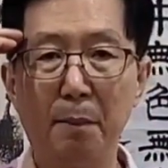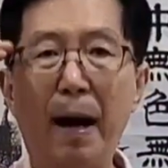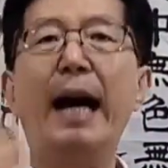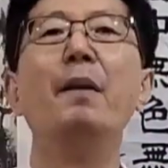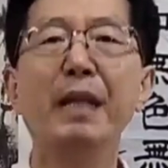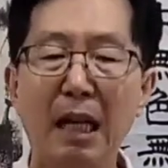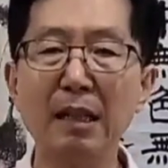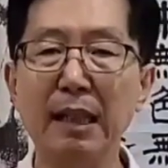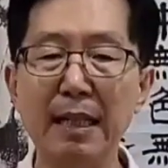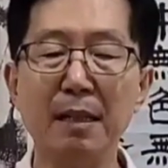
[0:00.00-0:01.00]

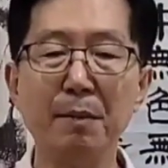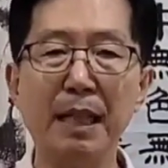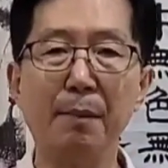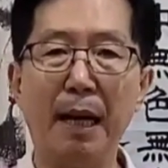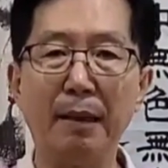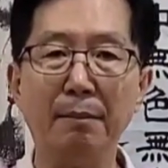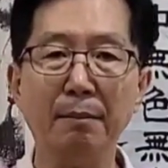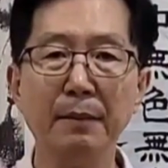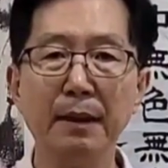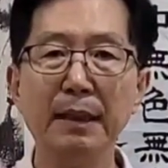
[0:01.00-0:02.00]
마음이라는 게 있습니다. 마음.
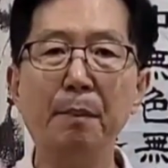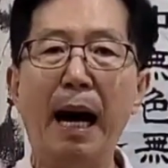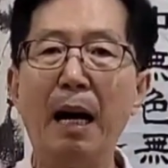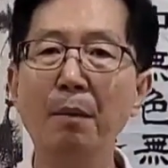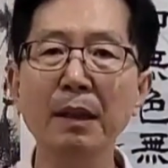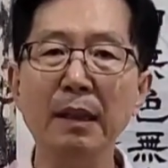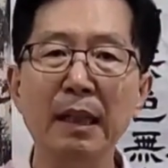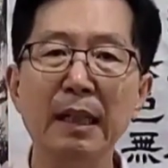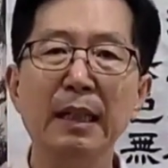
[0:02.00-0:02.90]
이 마음은